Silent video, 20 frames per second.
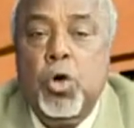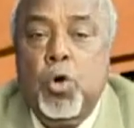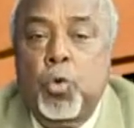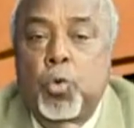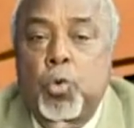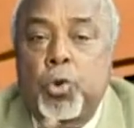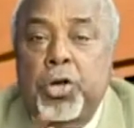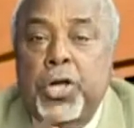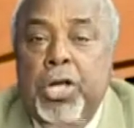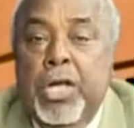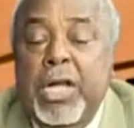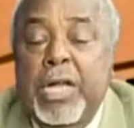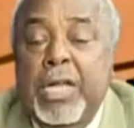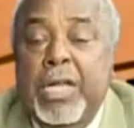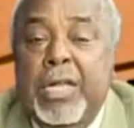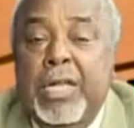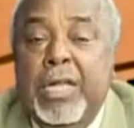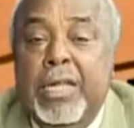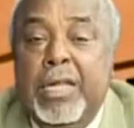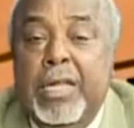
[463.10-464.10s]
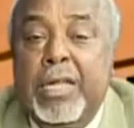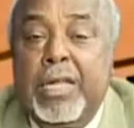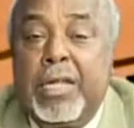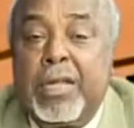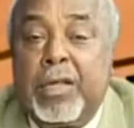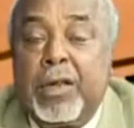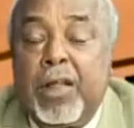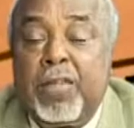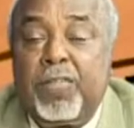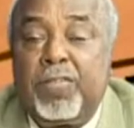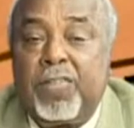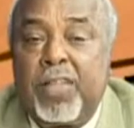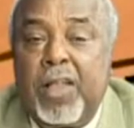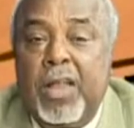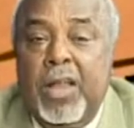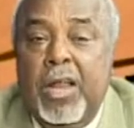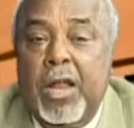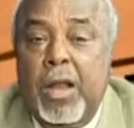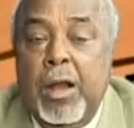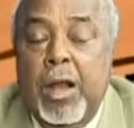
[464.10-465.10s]
وعيد
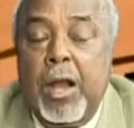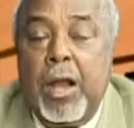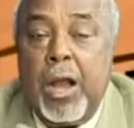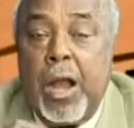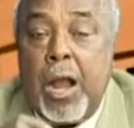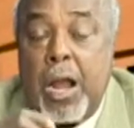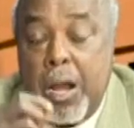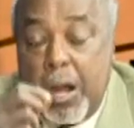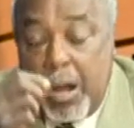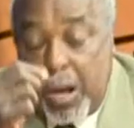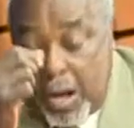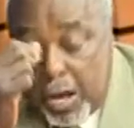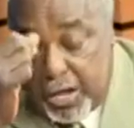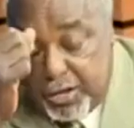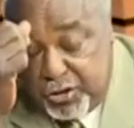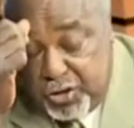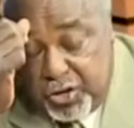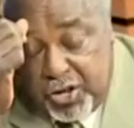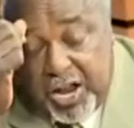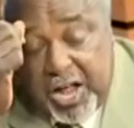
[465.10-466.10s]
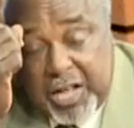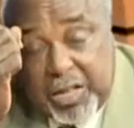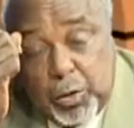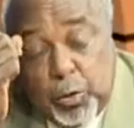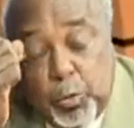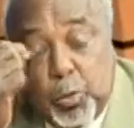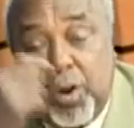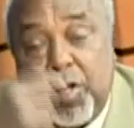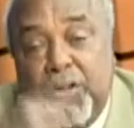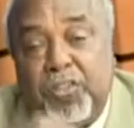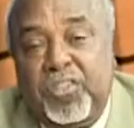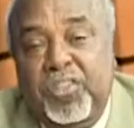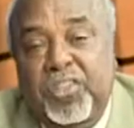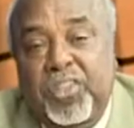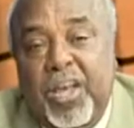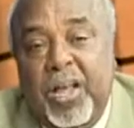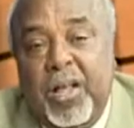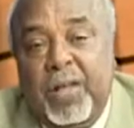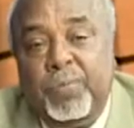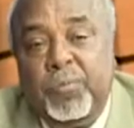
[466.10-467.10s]
رصل الجينات
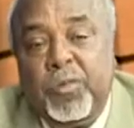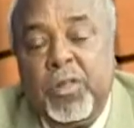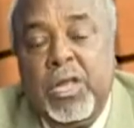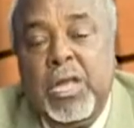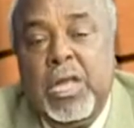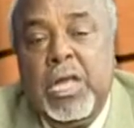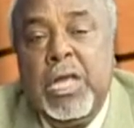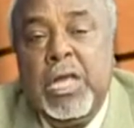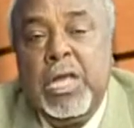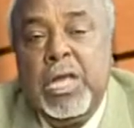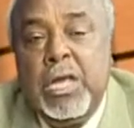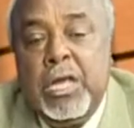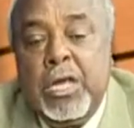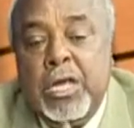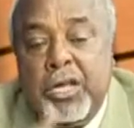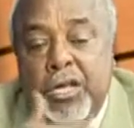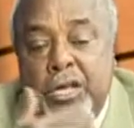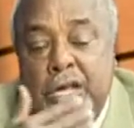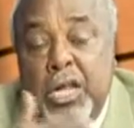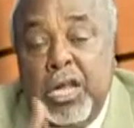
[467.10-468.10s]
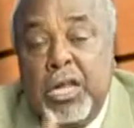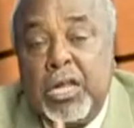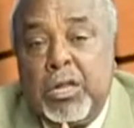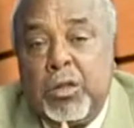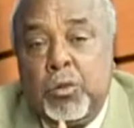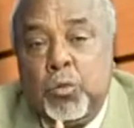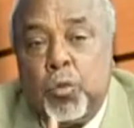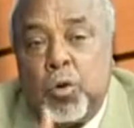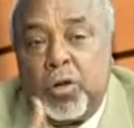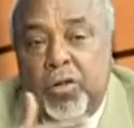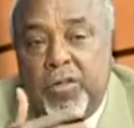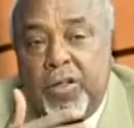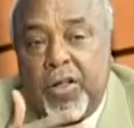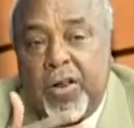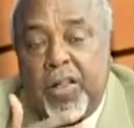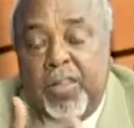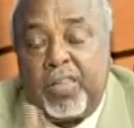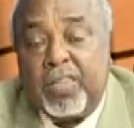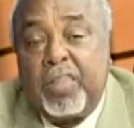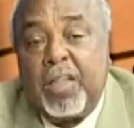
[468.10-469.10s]
الوراثية يعيد
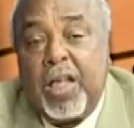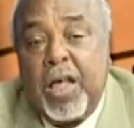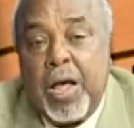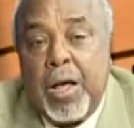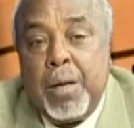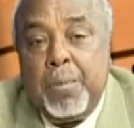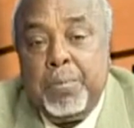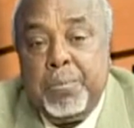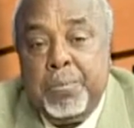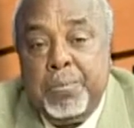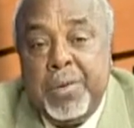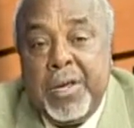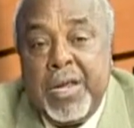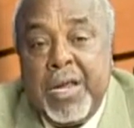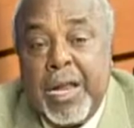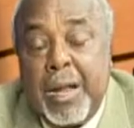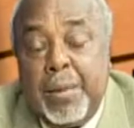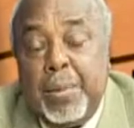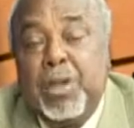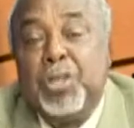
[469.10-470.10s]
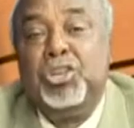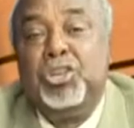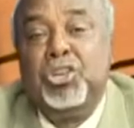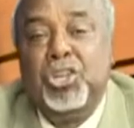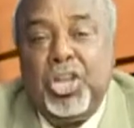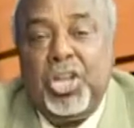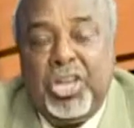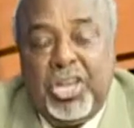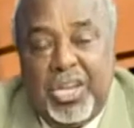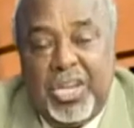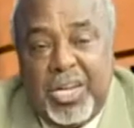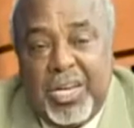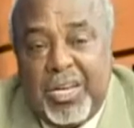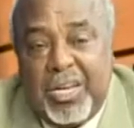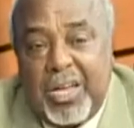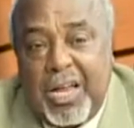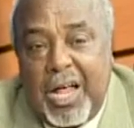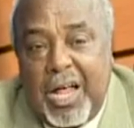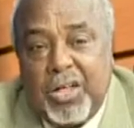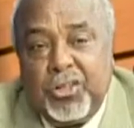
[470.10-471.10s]
رصها بنمط
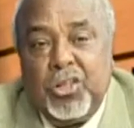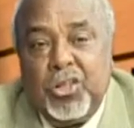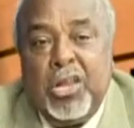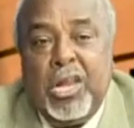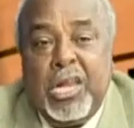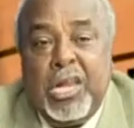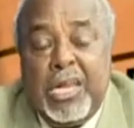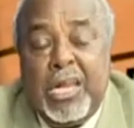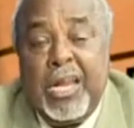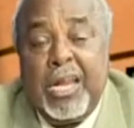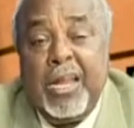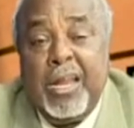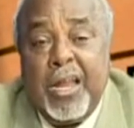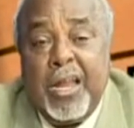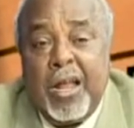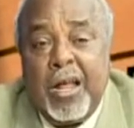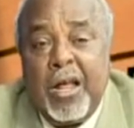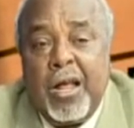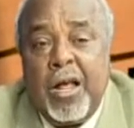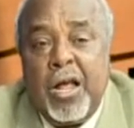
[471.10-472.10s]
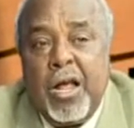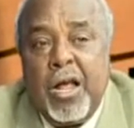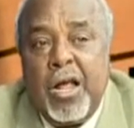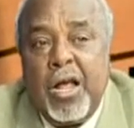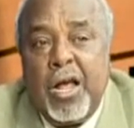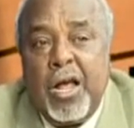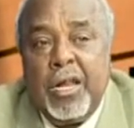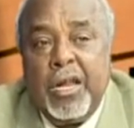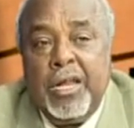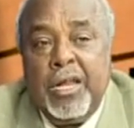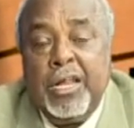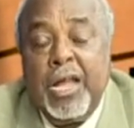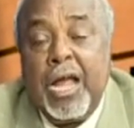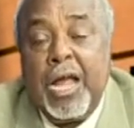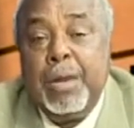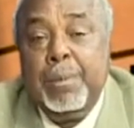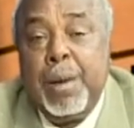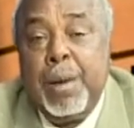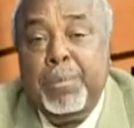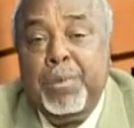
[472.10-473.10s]
جديد عشان يدينا
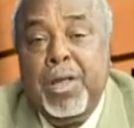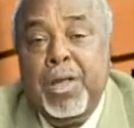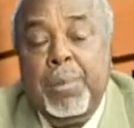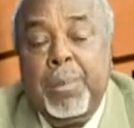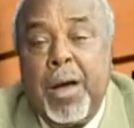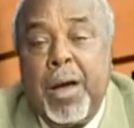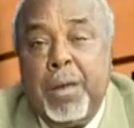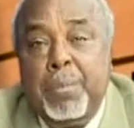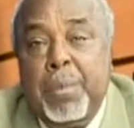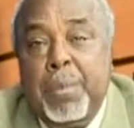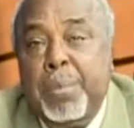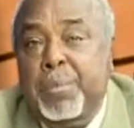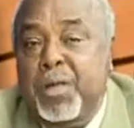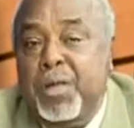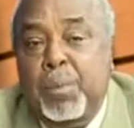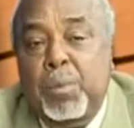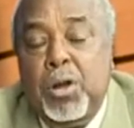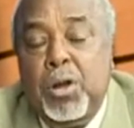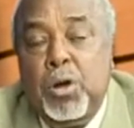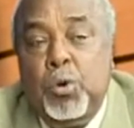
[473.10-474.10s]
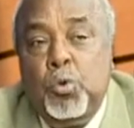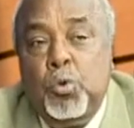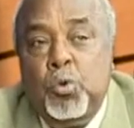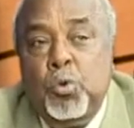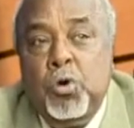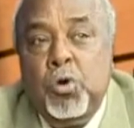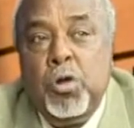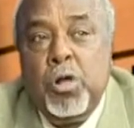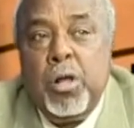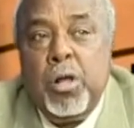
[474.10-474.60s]
يعني ما بجيب ما بجيب له